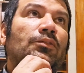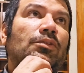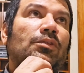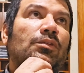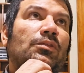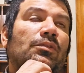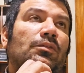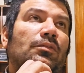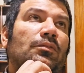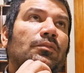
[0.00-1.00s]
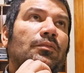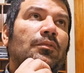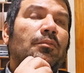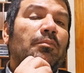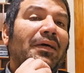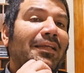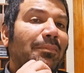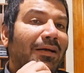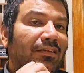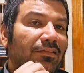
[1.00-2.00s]
तो
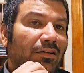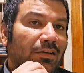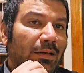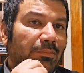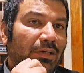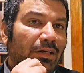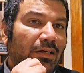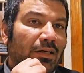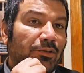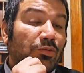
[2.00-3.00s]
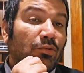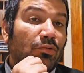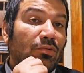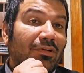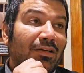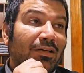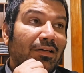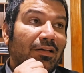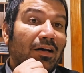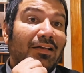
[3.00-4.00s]
मैंने पाकिस्तान रबता किया जो
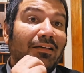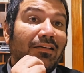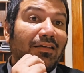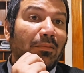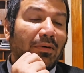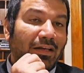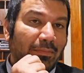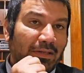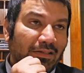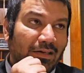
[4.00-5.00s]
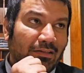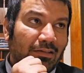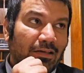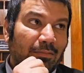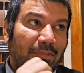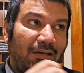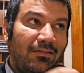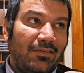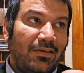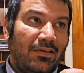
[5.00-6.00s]
आई टी के बारे में जानते हैं
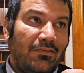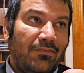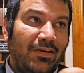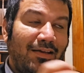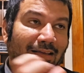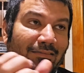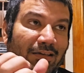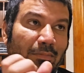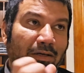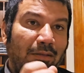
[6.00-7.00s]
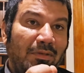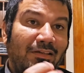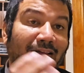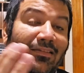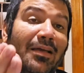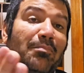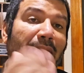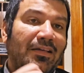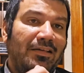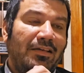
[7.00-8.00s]
पाकिस्तानी फाइनेंस के बारे में जानते
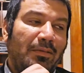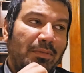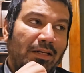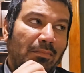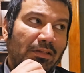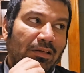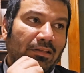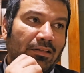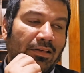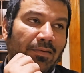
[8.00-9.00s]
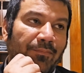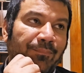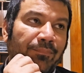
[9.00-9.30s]
हैं बैंकिंग के बारे में जानते हैं